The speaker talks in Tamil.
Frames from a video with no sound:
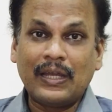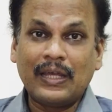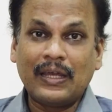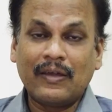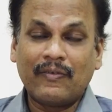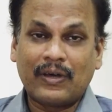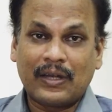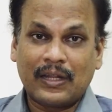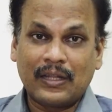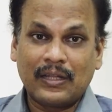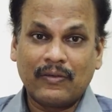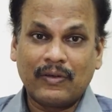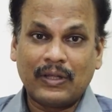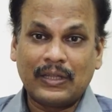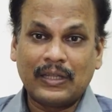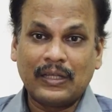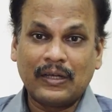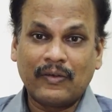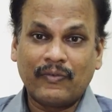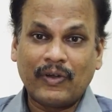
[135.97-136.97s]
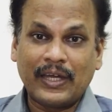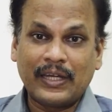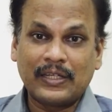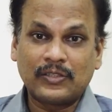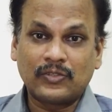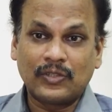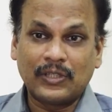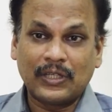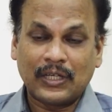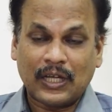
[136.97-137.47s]
வெளியே வர்றது வந்து
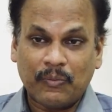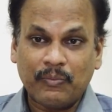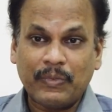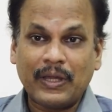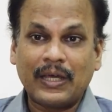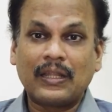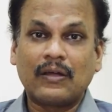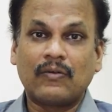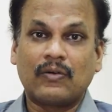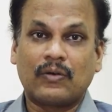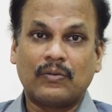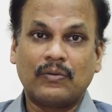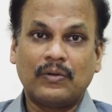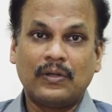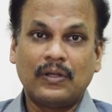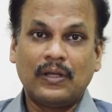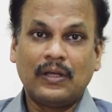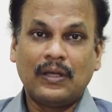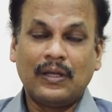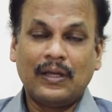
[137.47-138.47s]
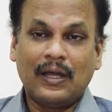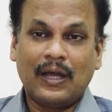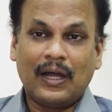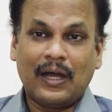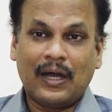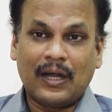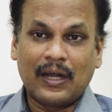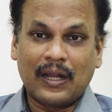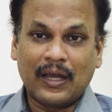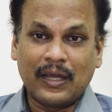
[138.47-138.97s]
வைரஸ் வந்து கம்மியாக தான் வரும்
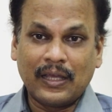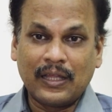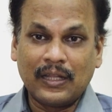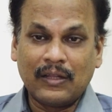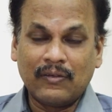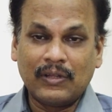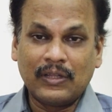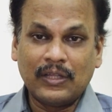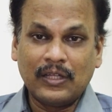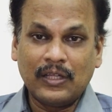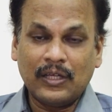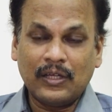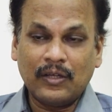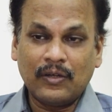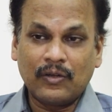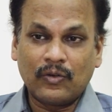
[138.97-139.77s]
ஆனால் இது வந்து